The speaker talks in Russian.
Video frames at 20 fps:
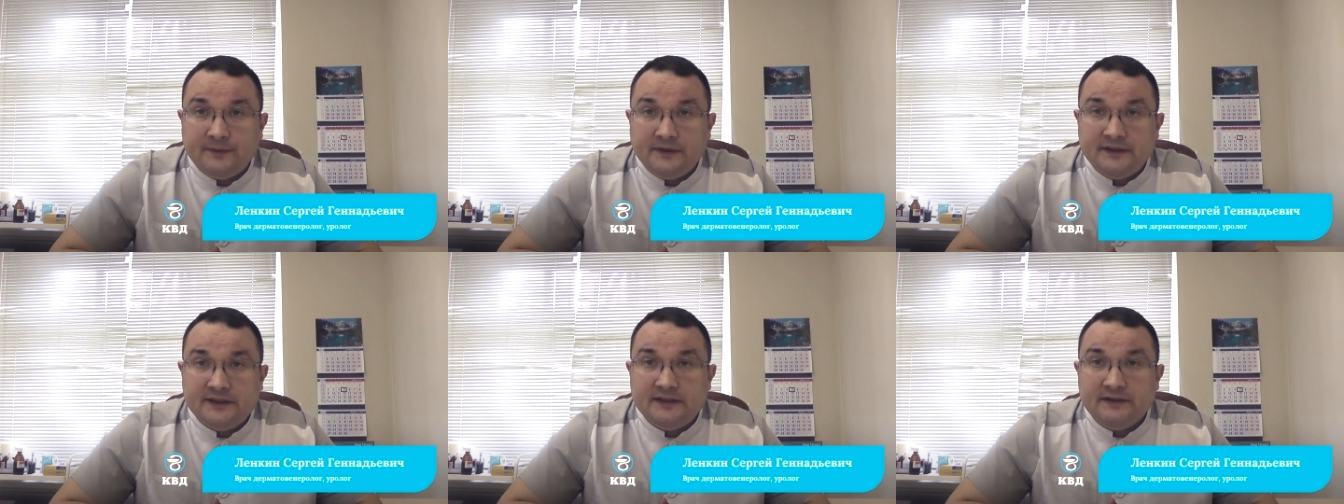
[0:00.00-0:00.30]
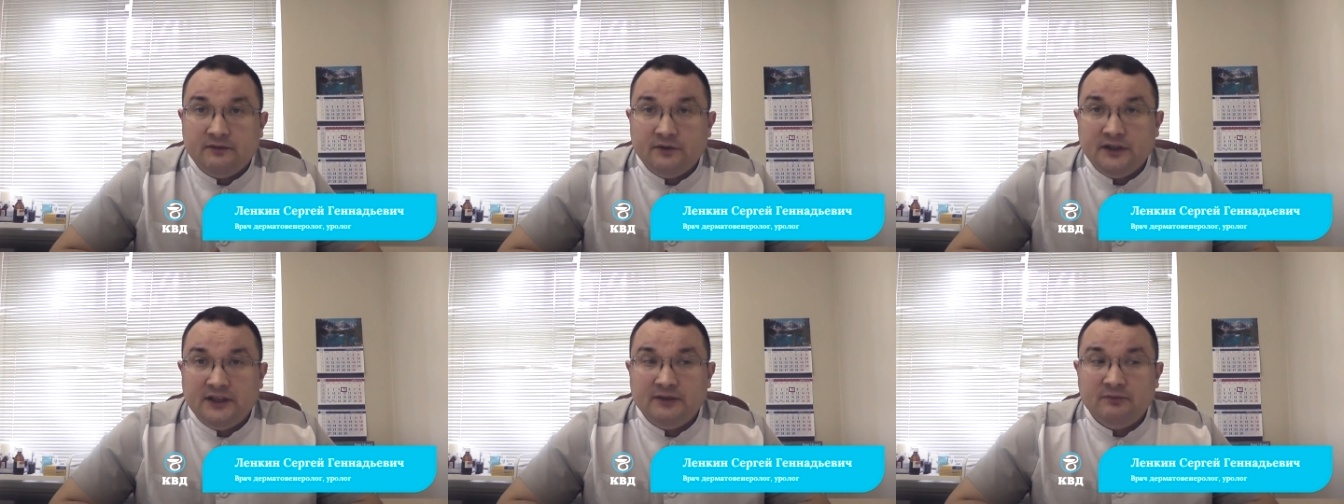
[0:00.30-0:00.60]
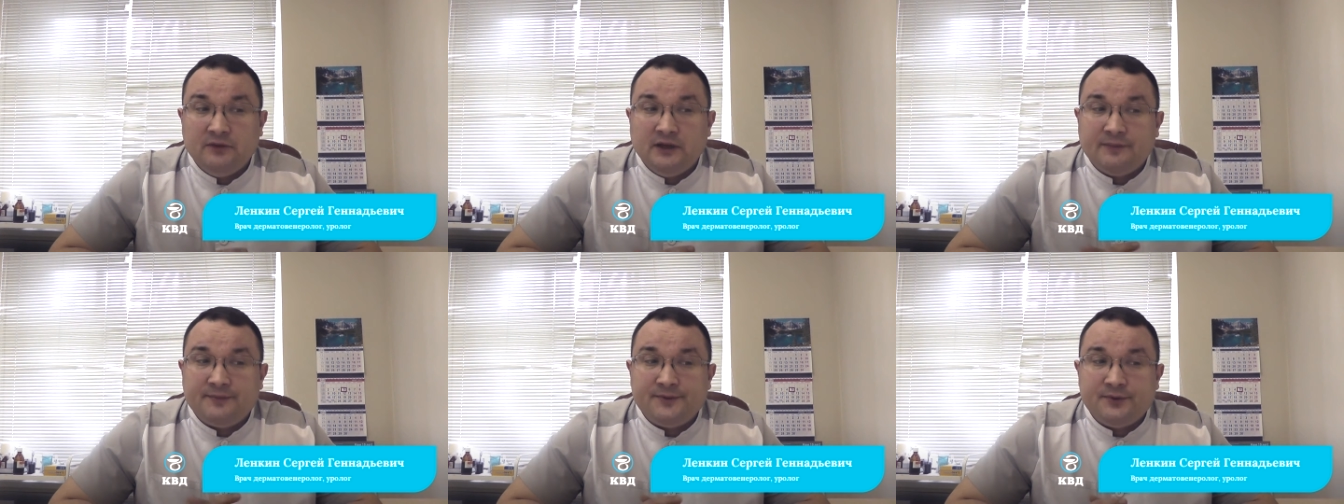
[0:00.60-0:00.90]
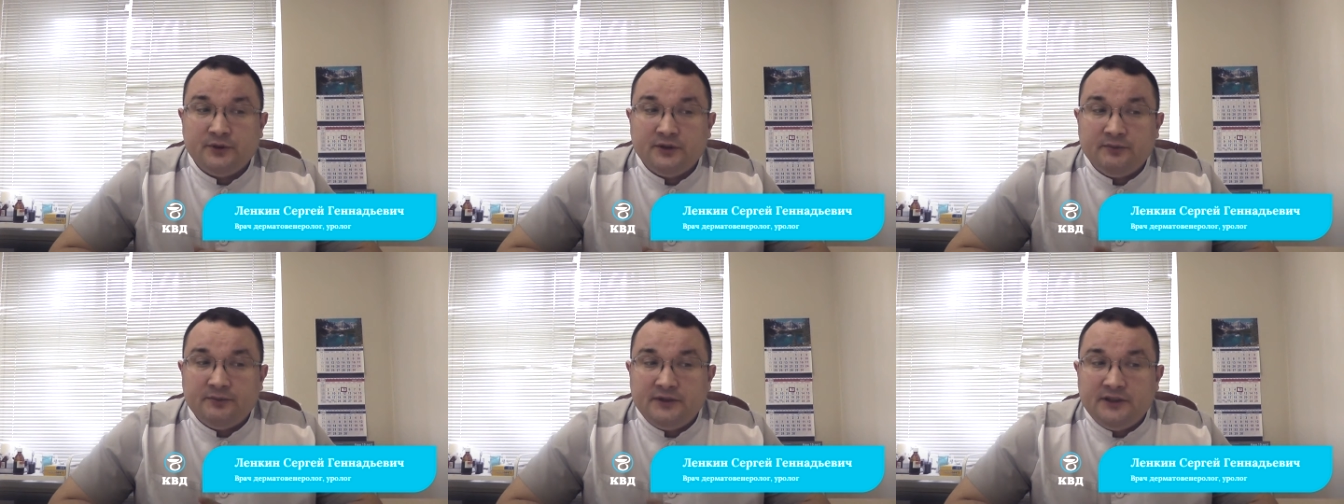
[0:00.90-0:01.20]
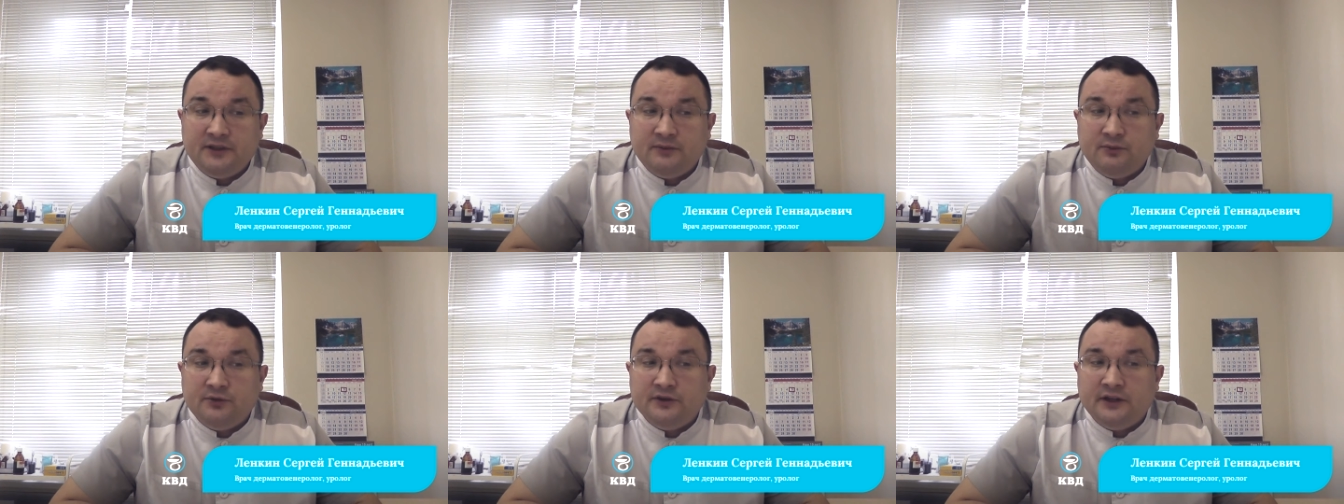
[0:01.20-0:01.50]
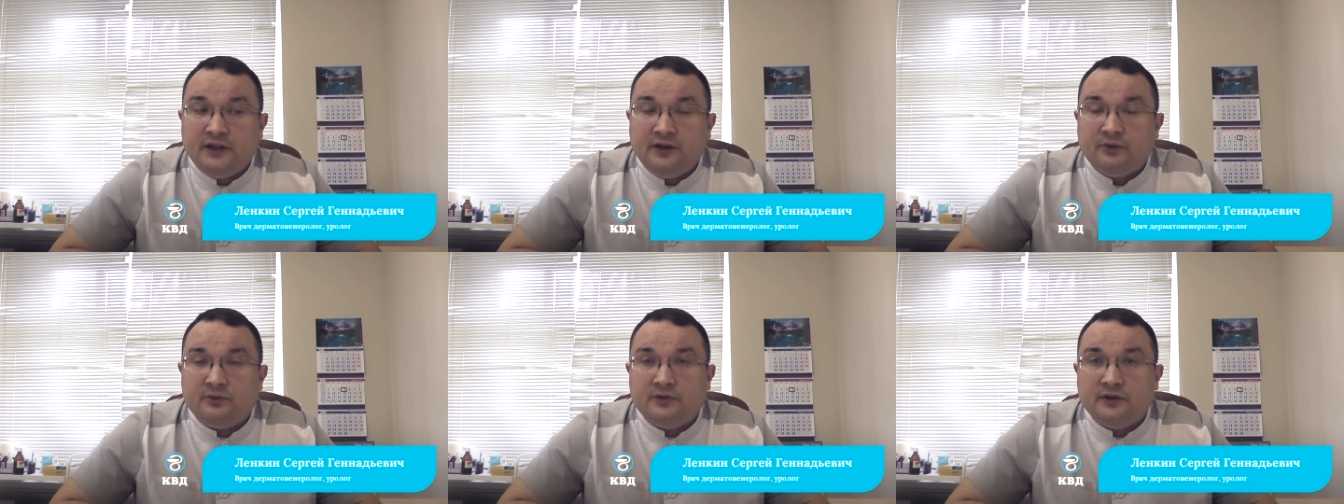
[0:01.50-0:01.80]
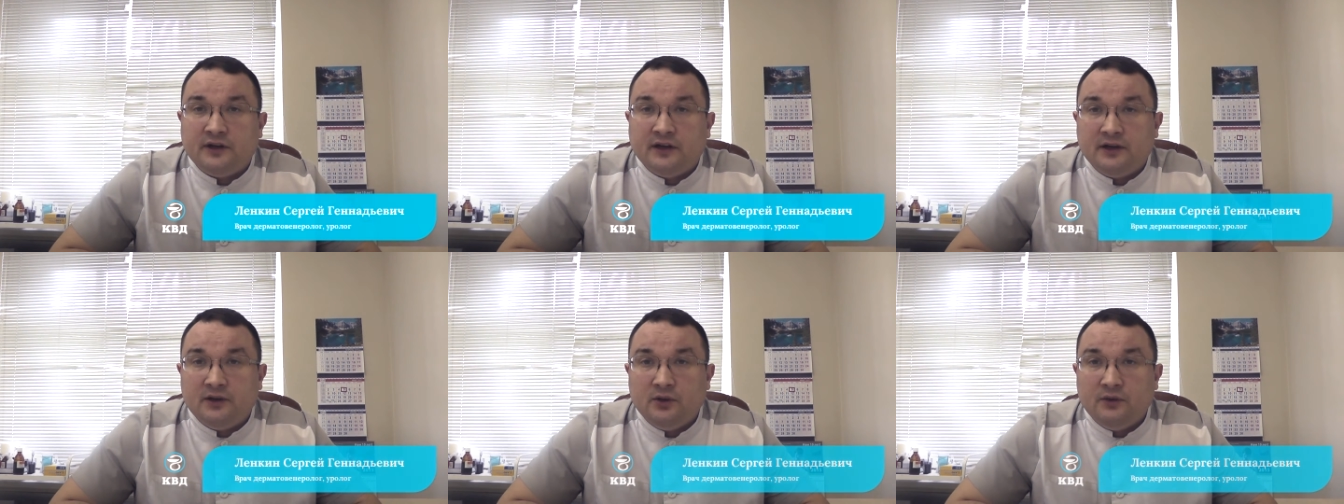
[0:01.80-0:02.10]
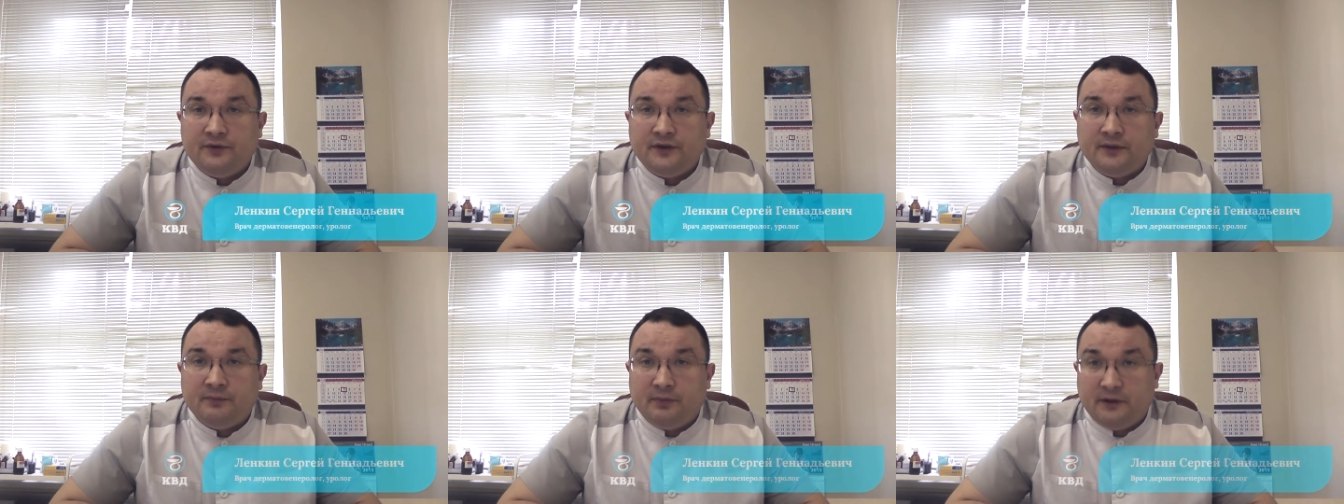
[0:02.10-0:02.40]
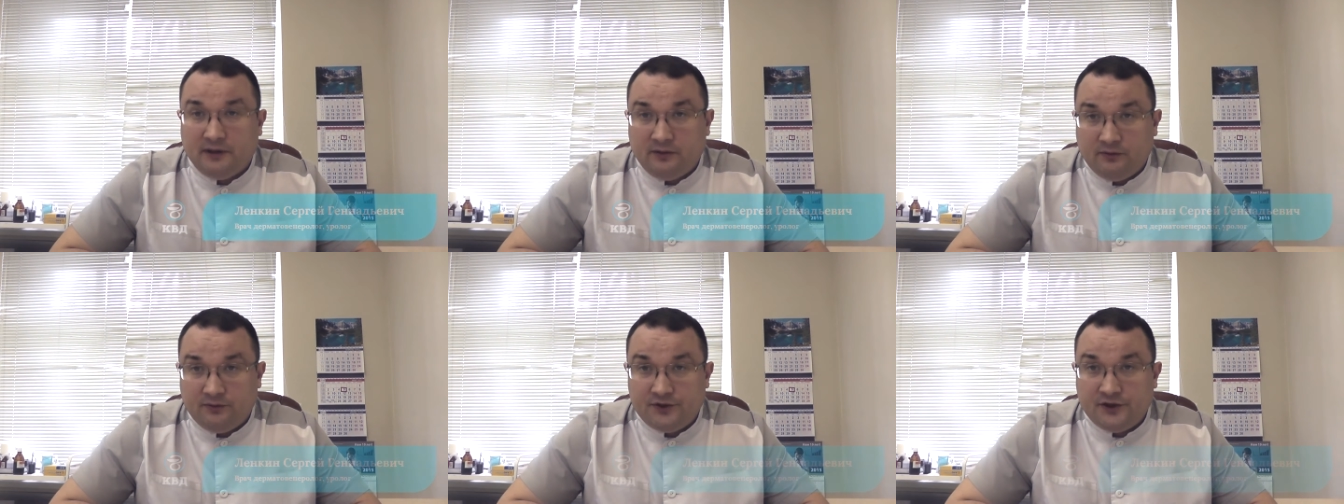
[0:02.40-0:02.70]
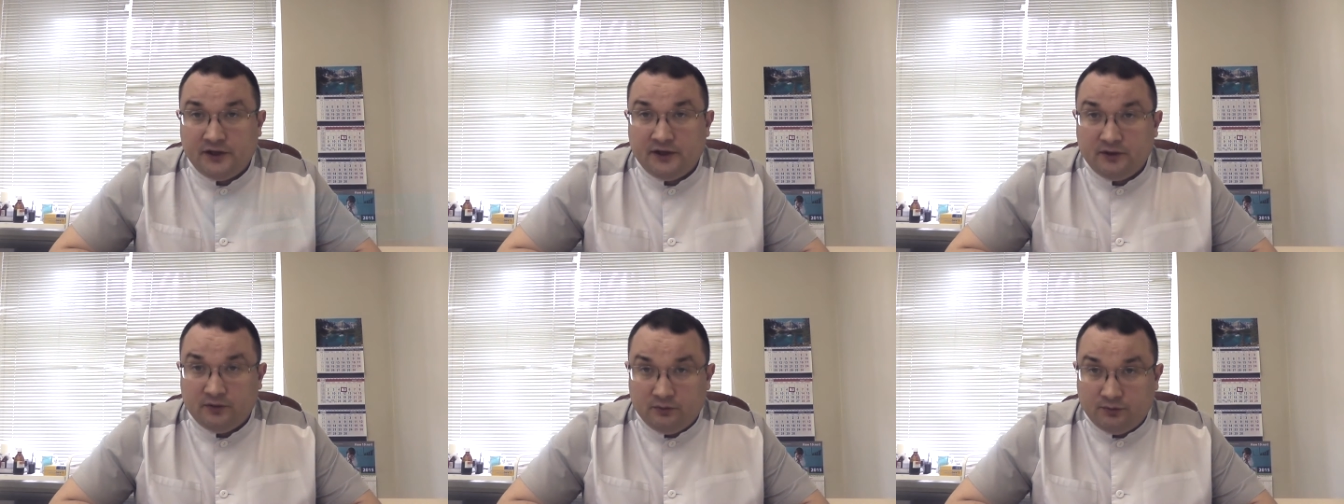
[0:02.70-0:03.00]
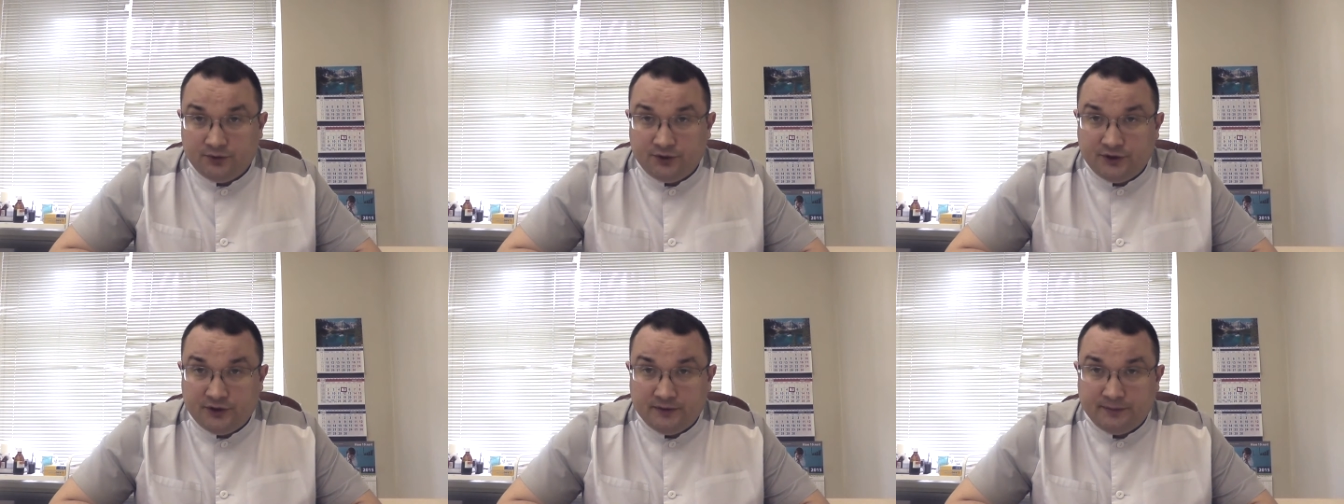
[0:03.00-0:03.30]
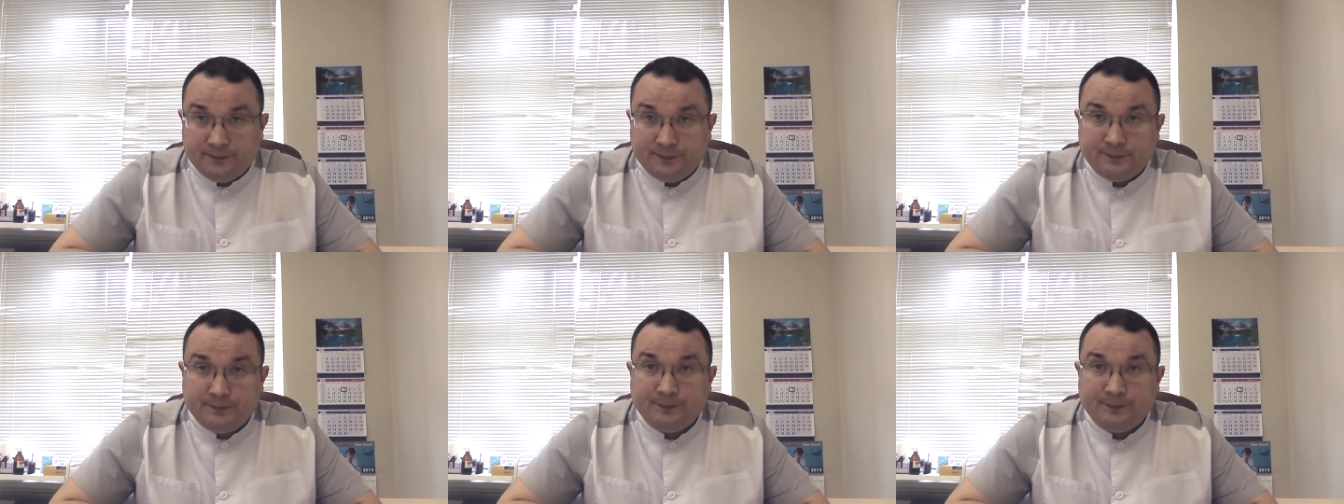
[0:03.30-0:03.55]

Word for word: сегодня мы обсудим тему налет на головке полового члена мужчин.